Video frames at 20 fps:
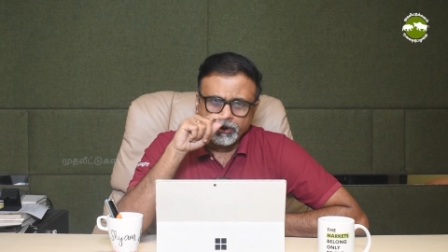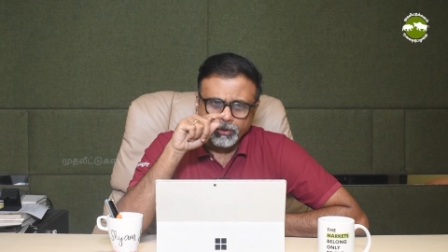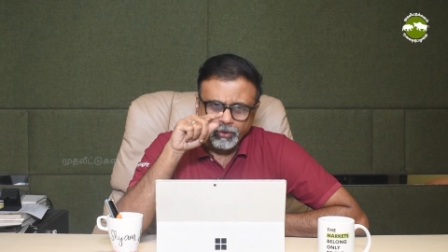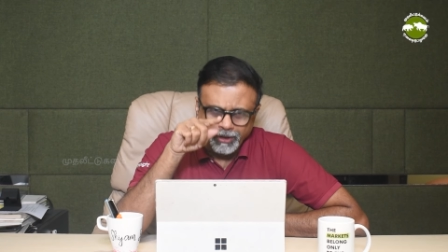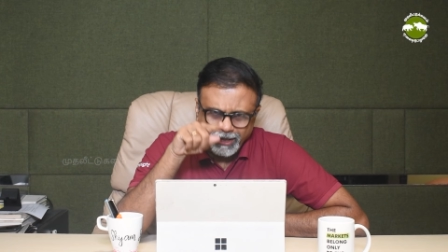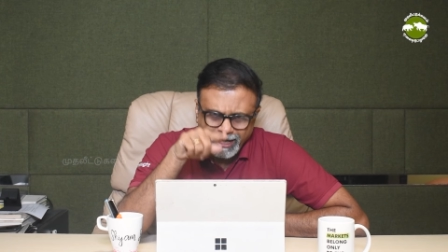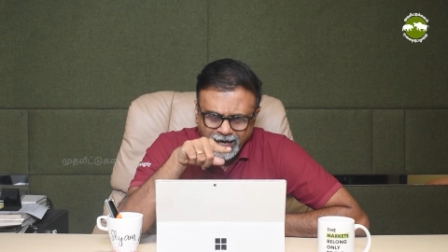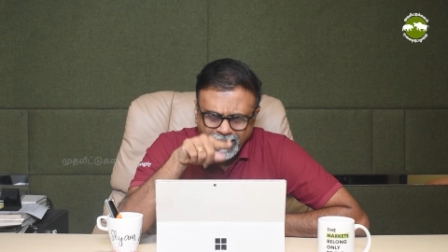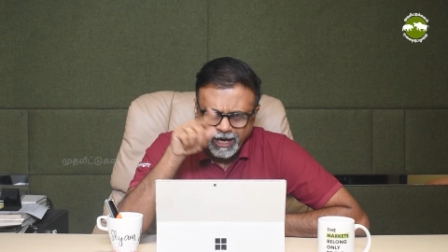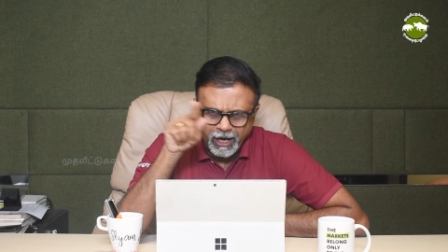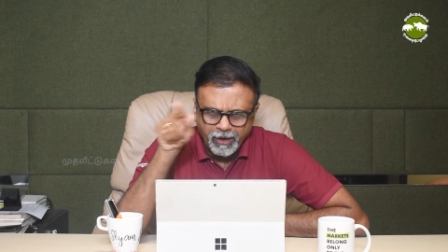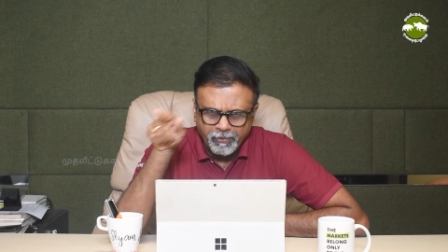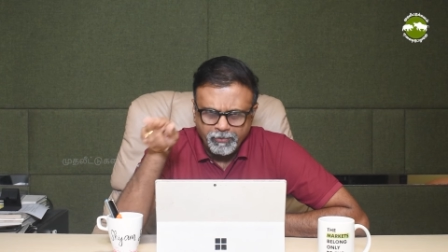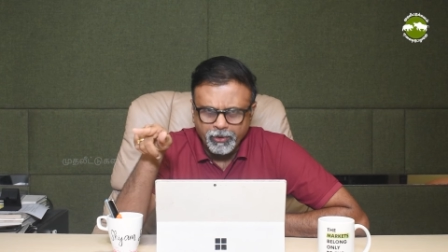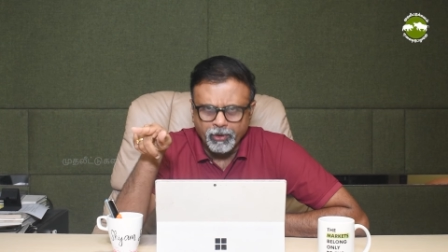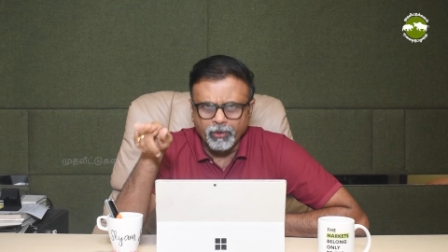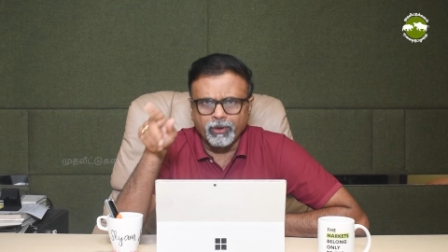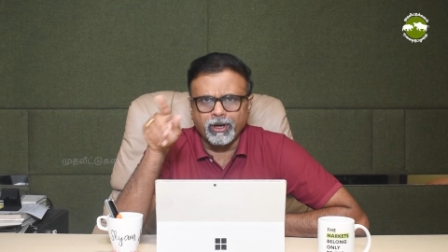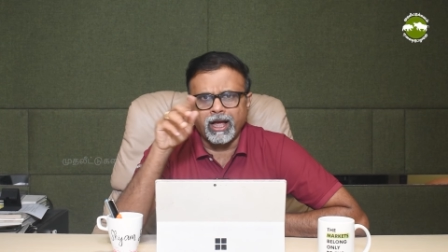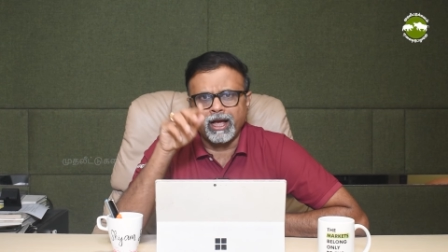ஹுண்டாய்
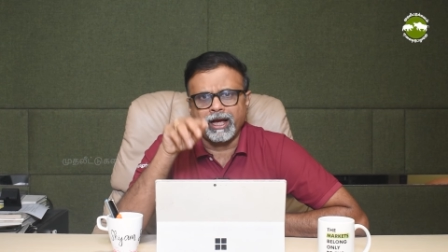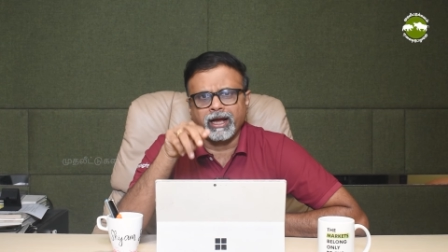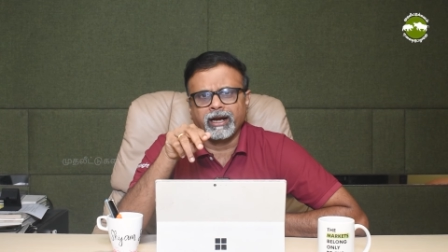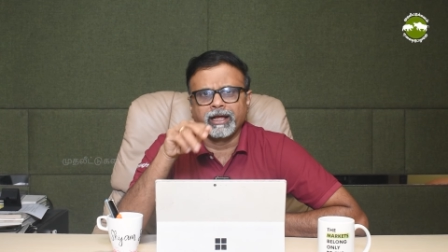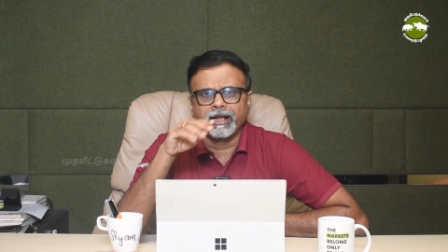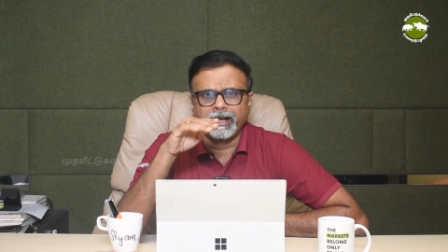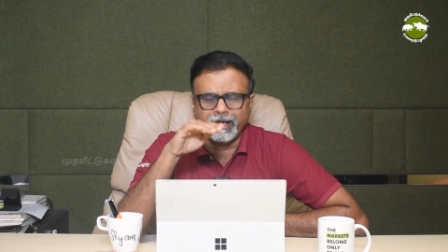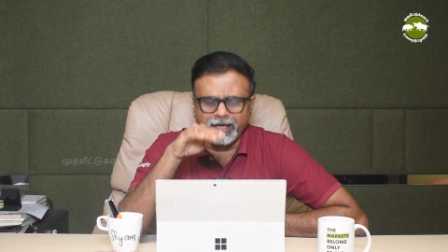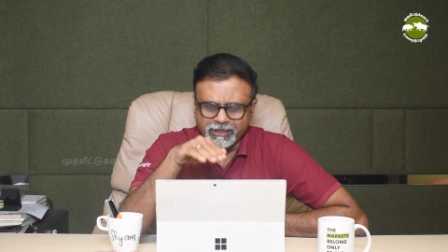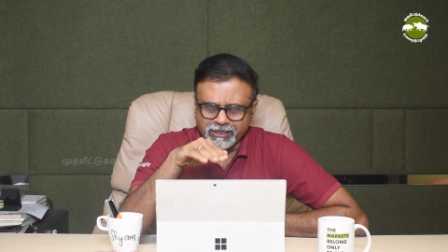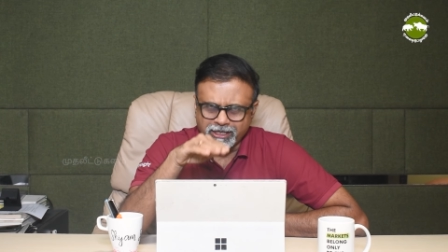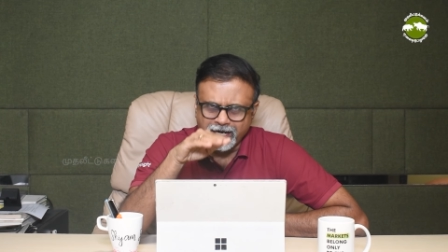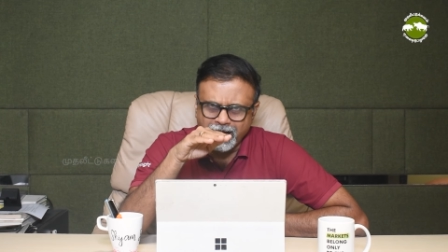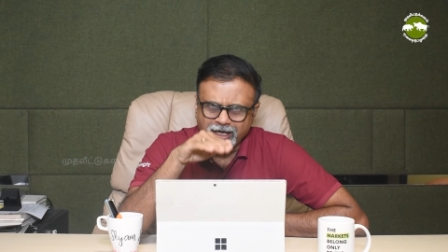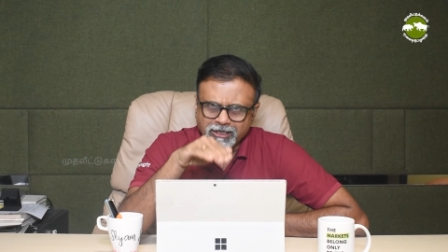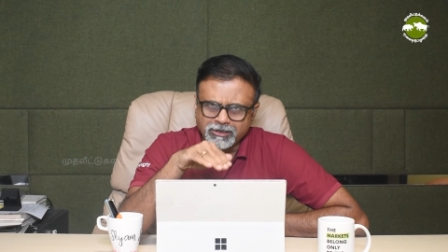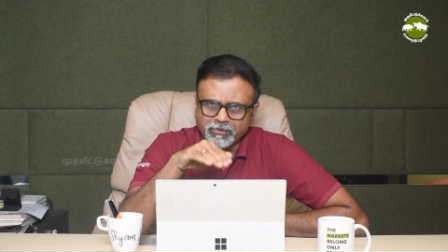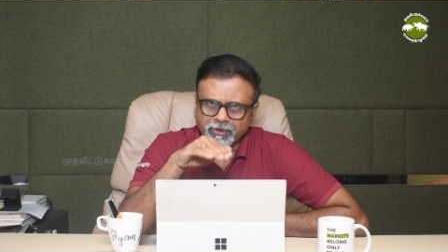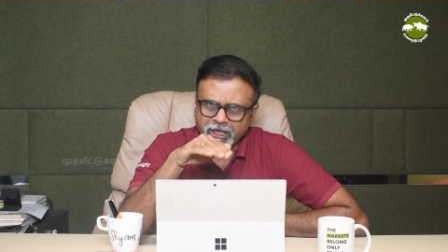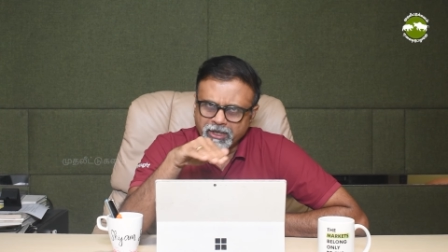ஐபிஓக்காக நிறைய
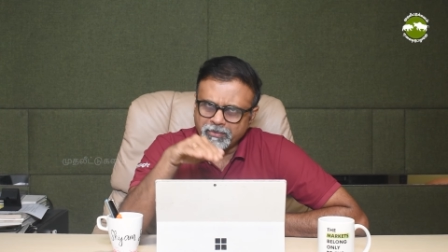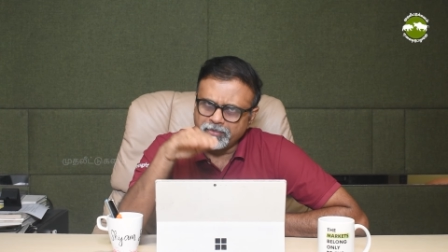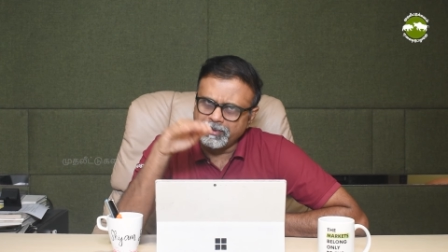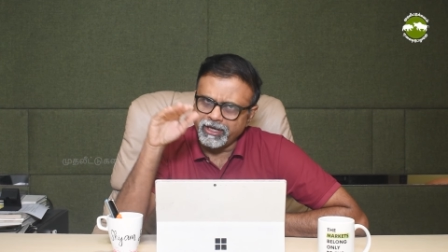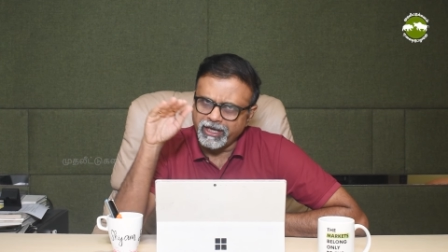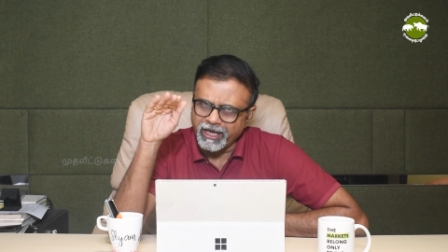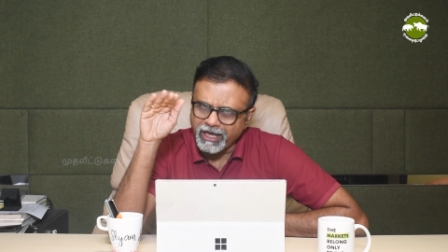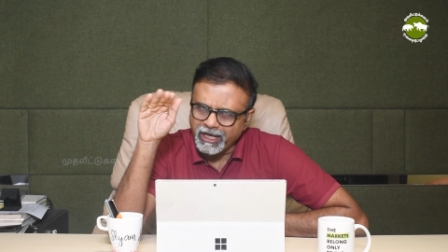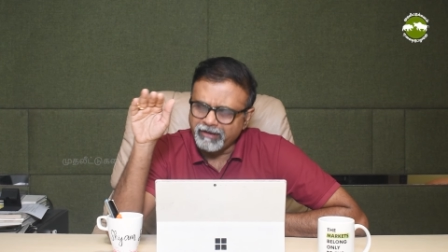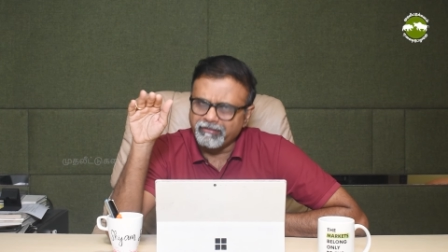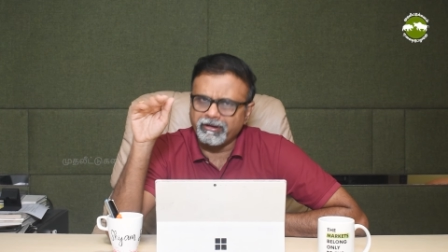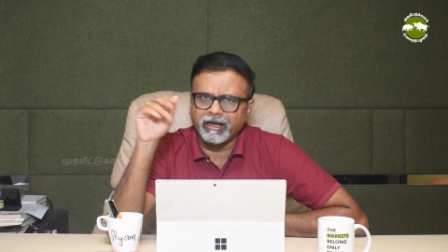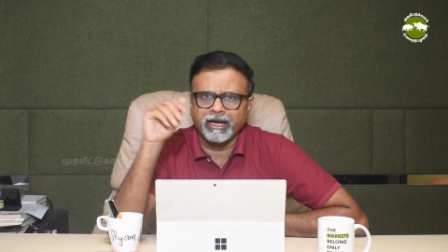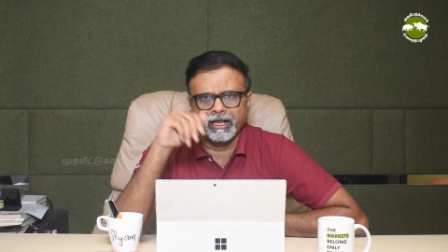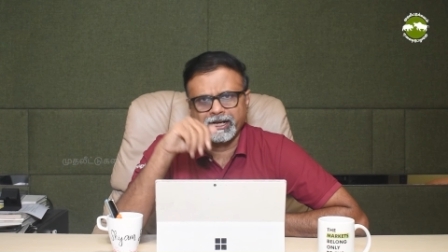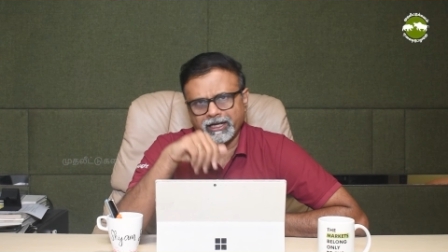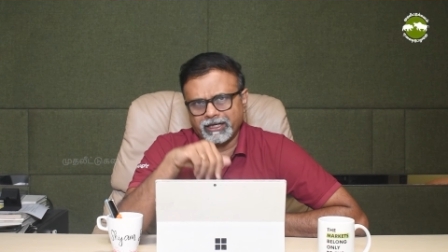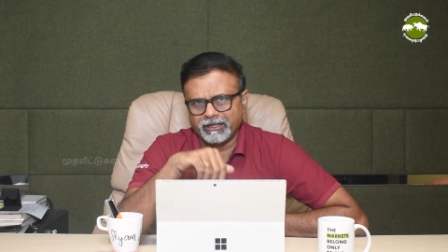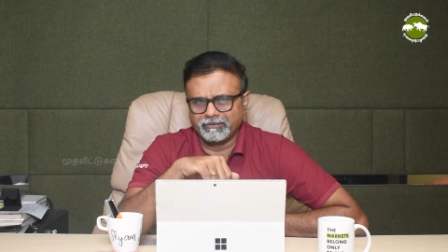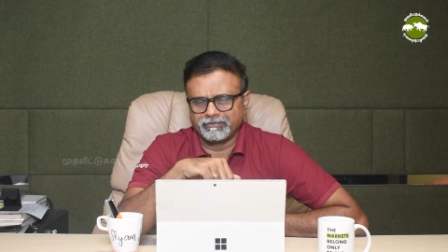ஸ்டாக்ஸ் மதிப்பு ஏறி வேற
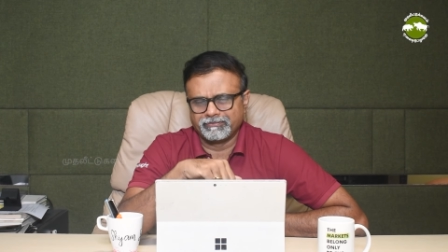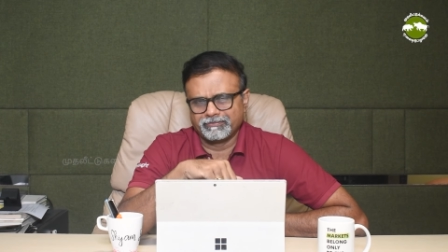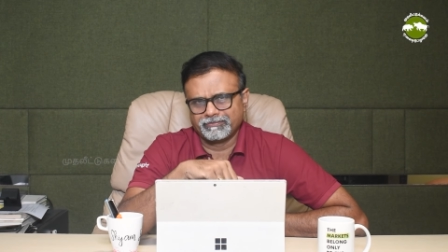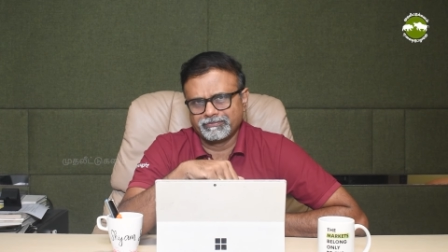இருக்கு